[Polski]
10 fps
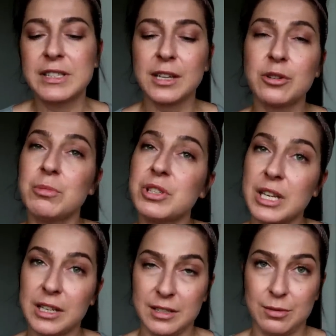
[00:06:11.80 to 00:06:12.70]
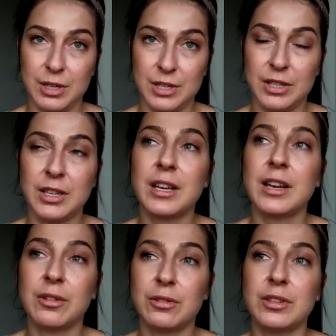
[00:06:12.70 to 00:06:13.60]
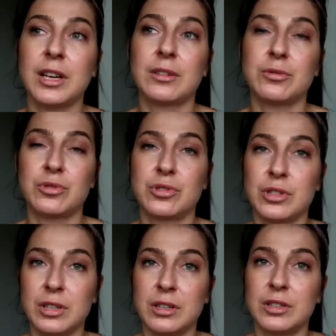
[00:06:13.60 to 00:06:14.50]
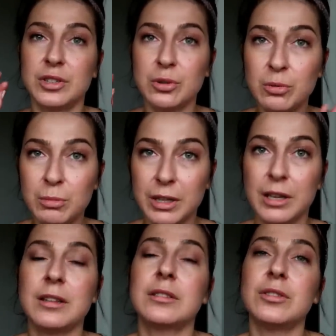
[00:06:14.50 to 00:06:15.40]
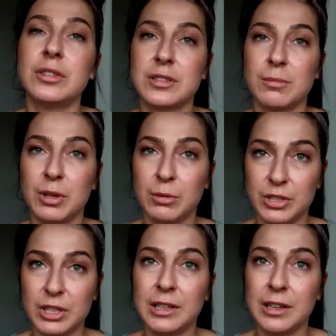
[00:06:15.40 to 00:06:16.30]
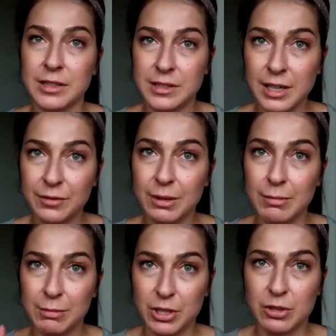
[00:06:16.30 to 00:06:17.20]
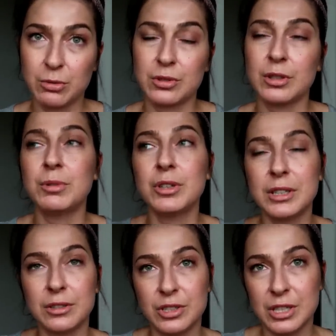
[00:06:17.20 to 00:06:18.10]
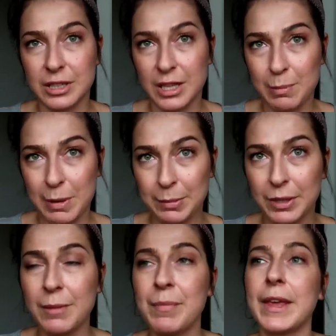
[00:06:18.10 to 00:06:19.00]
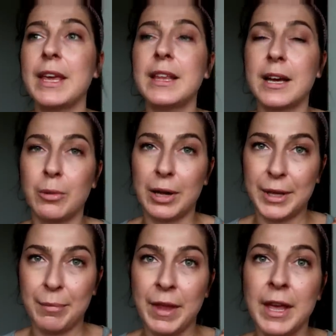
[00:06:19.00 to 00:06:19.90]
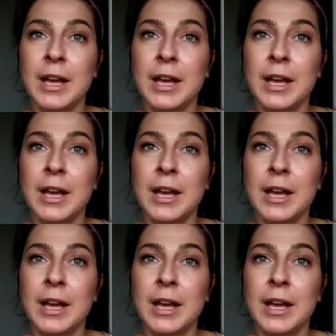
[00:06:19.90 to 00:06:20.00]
Więc taką mieszankę, słuchajcie, ja rano, jak już e, się umyję, to idę sobie do łazienki na zlew, tam mam też lustro, biorę troszeczkę takiej papki i nakłada.